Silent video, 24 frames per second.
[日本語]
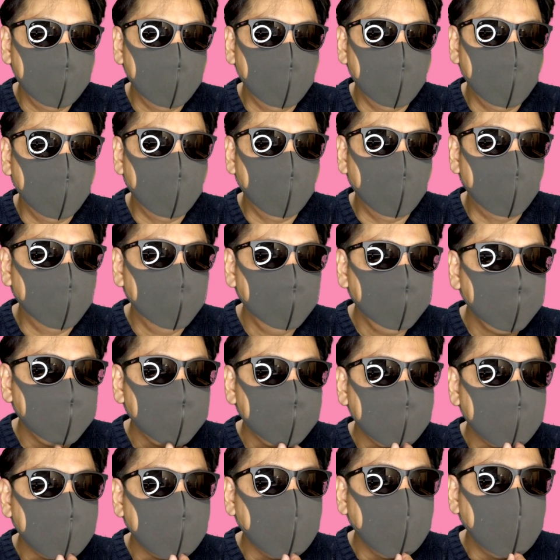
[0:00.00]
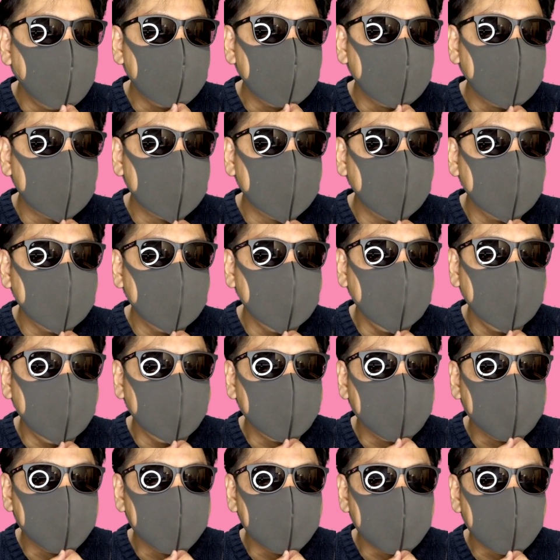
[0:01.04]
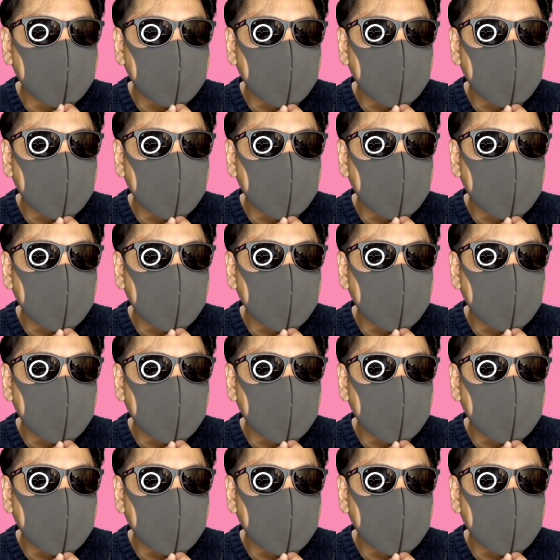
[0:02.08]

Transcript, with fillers: こう、中澤さんに